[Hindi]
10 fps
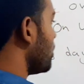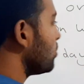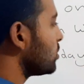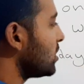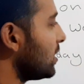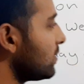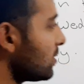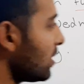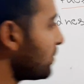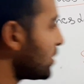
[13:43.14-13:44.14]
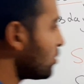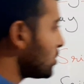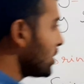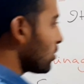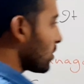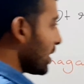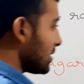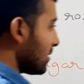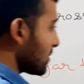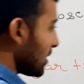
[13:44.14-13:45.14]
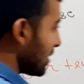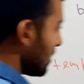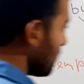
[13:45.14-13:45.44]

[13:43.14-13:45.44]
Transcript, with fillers: ट्यूजडे अब ट्यूजडे को कैसे बताएंगे